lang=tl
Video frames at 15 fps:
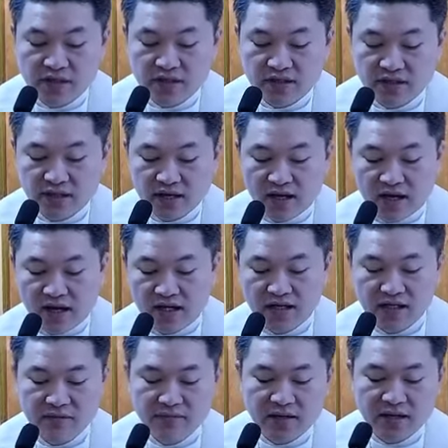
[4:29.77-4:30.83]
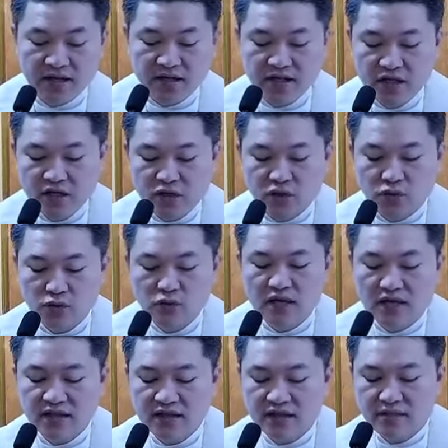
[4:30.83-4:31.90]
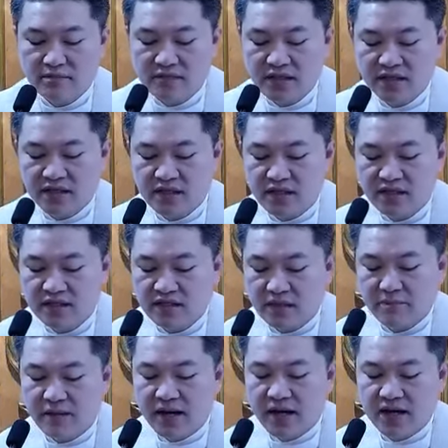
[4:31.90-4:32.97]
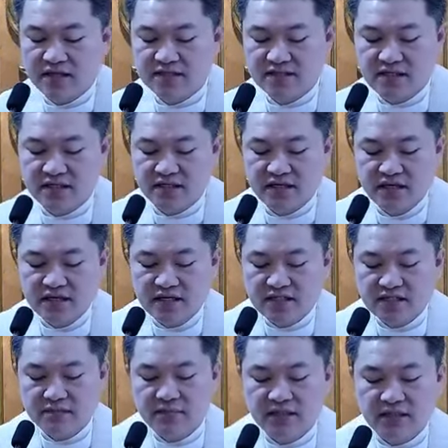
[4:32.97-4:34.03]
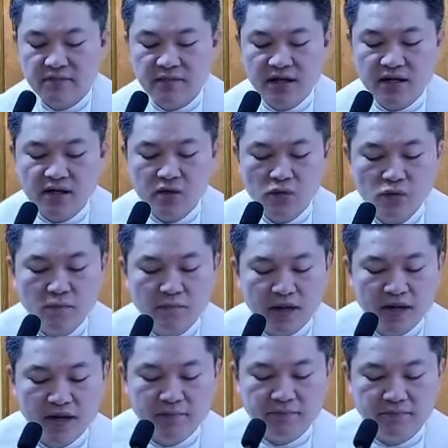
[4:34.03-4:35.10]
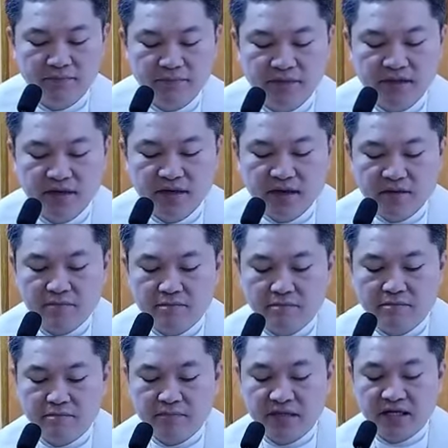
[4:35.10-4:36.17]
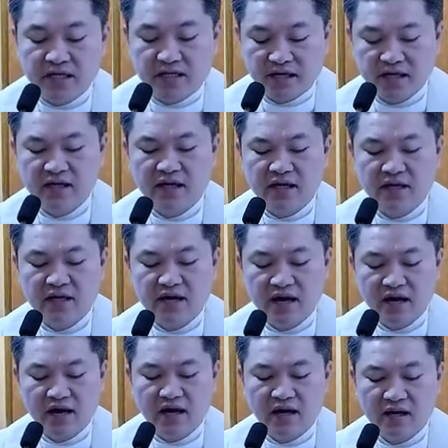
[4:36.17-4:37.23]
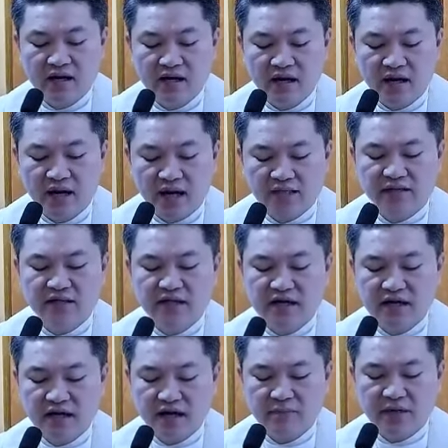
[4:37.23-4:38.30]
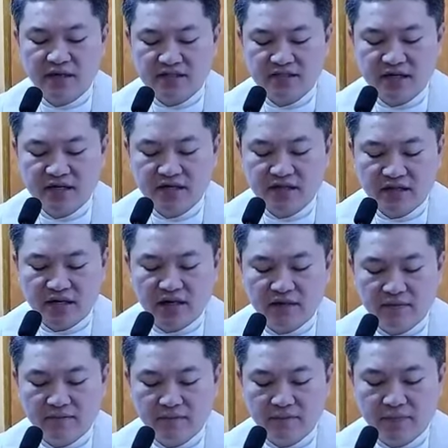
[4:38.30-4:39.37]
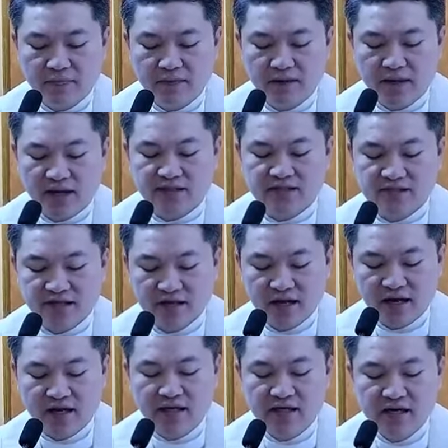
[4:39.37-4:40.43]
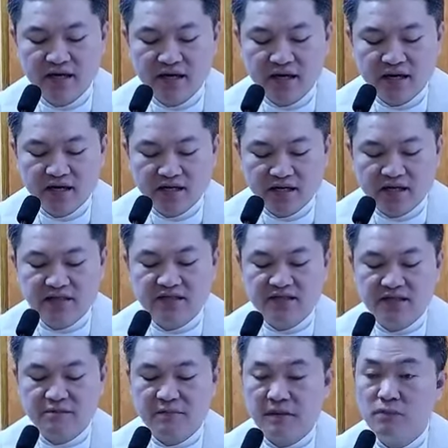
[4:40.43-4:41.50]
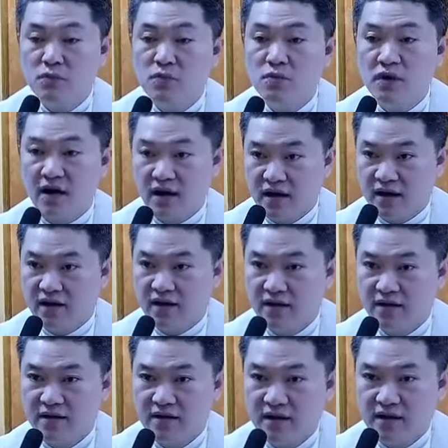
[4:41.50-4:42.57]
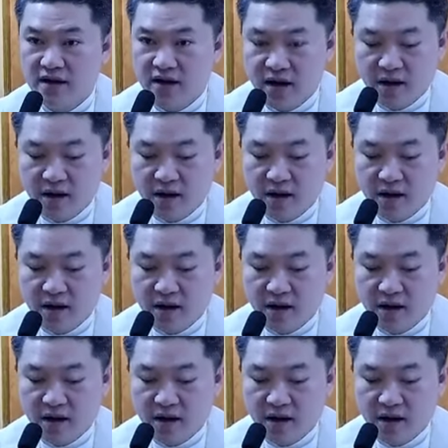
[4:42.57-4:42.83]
Ngunit ang iba'y tulad ng binhing napahasik sa matabang lupa. Pinakinggan nilang at tinanggap ang salita at sila'y nagsipamunga.